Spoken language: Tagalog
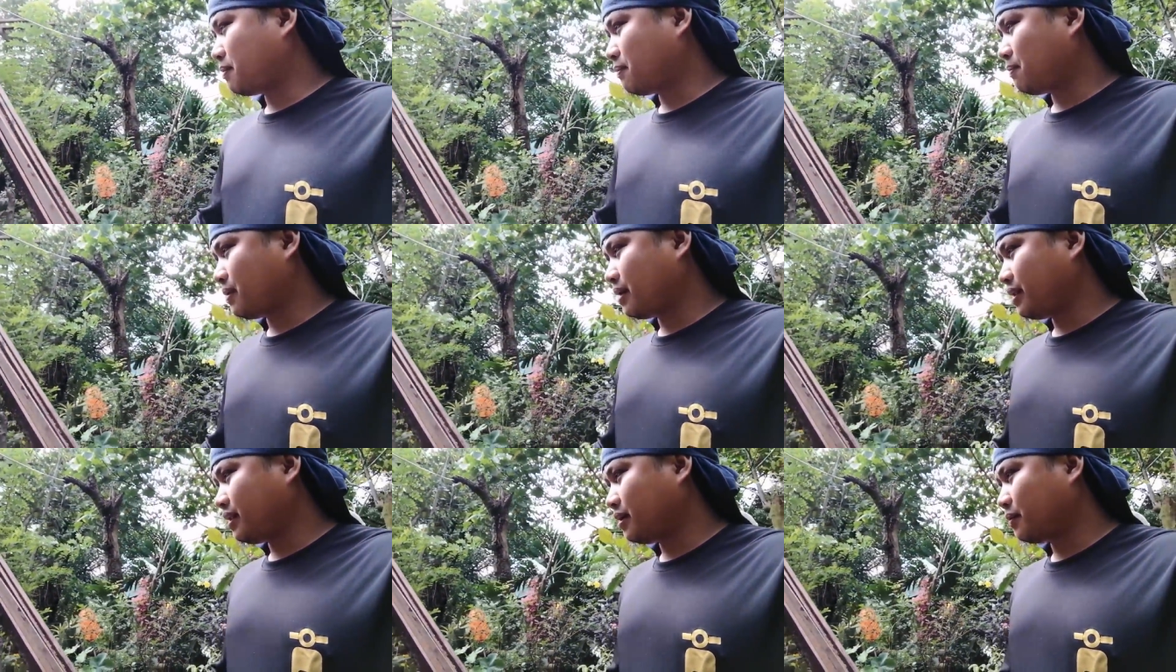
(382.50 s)

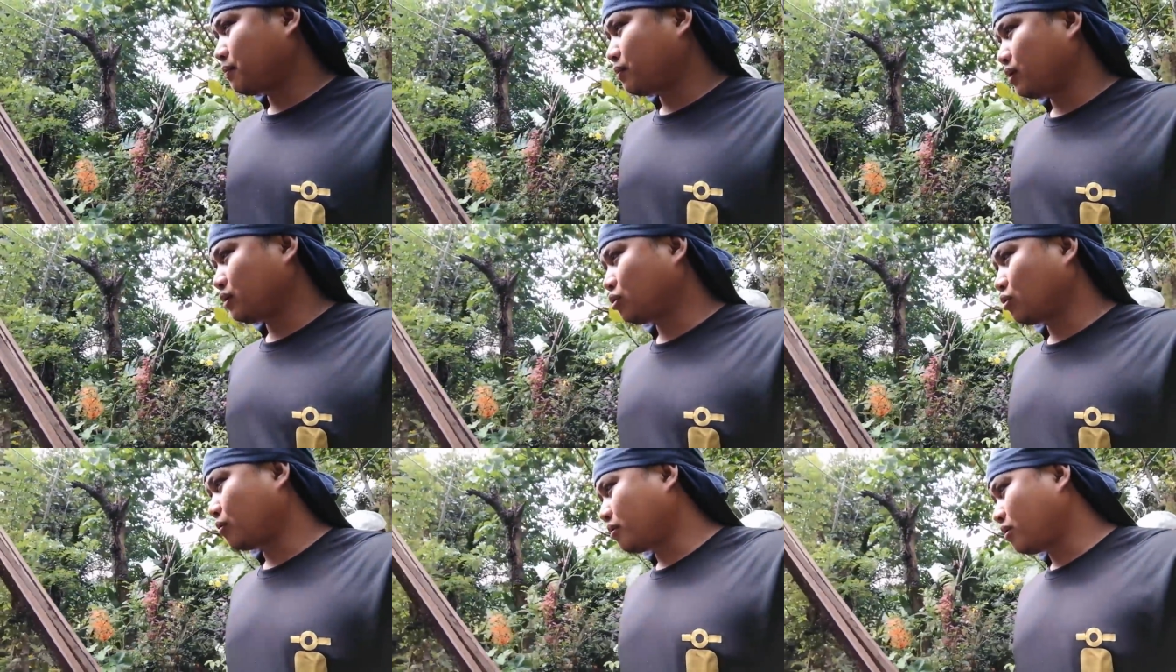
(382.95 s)
Ipi-planer
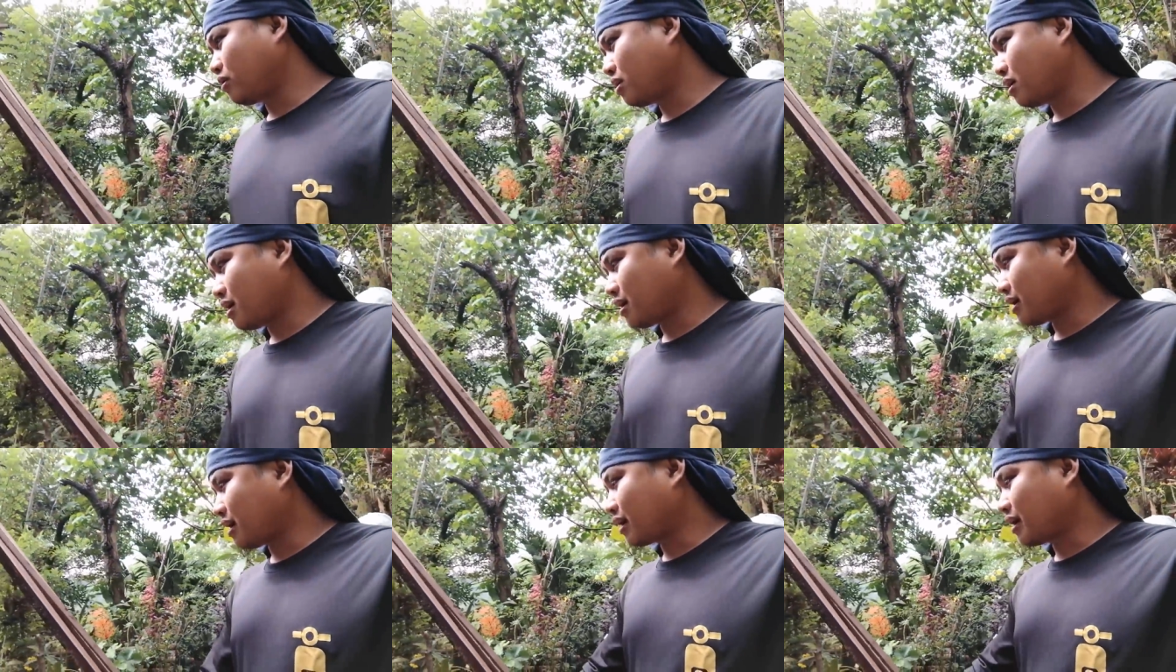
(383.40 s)
po
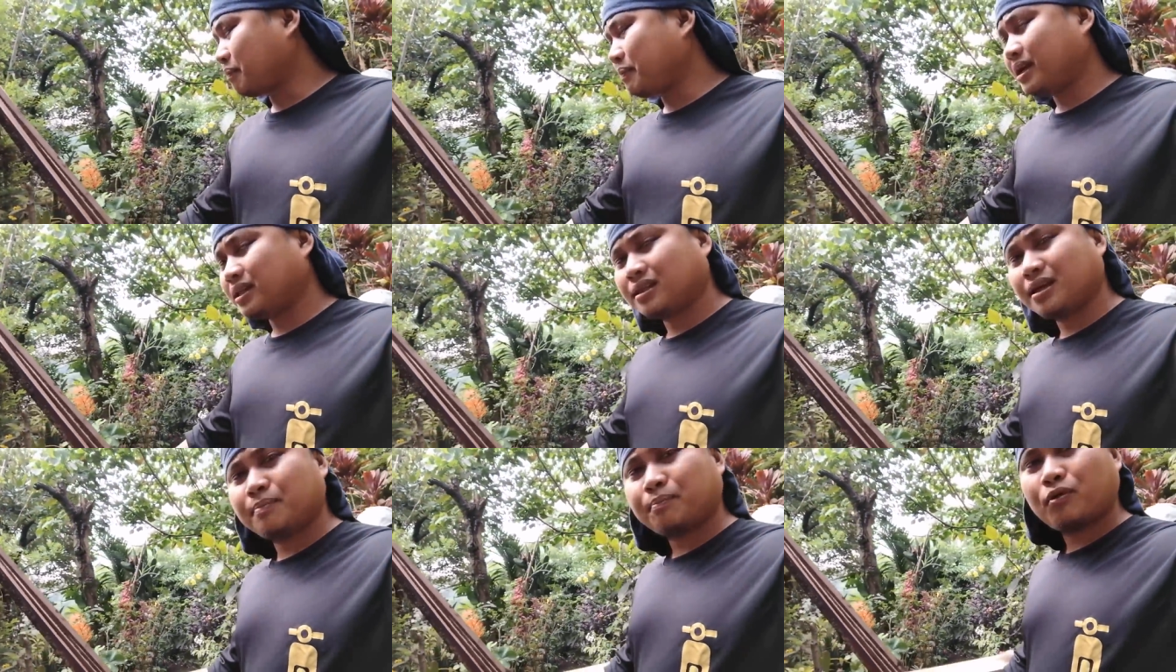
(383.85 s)
itong uh,
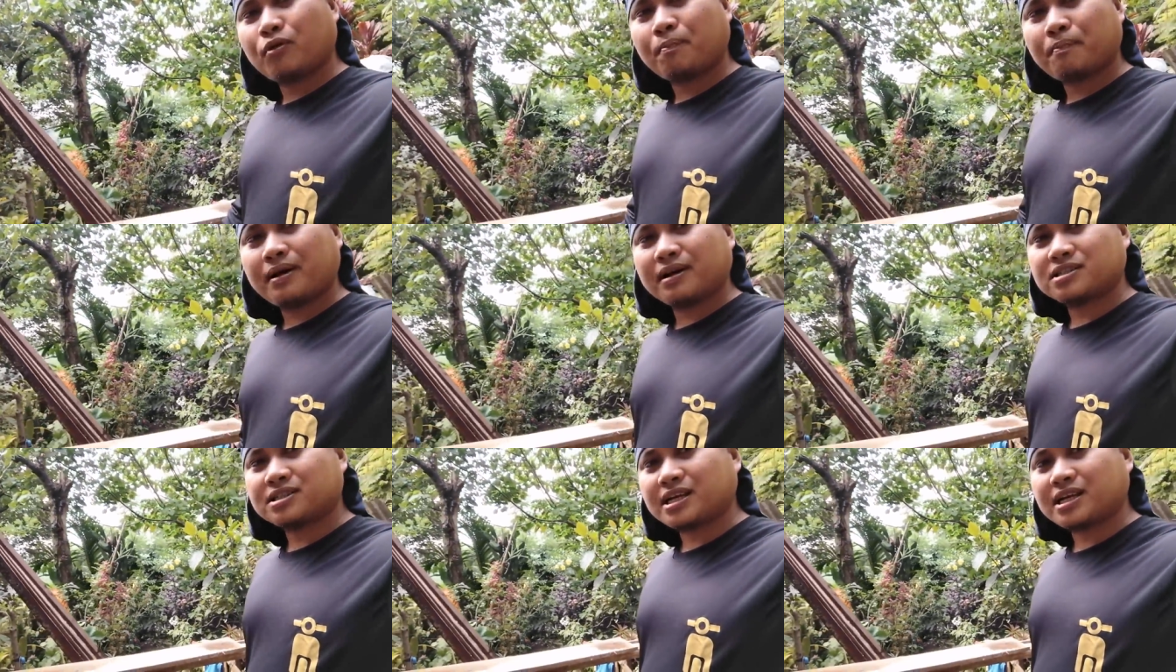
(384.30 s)
gagamitin pong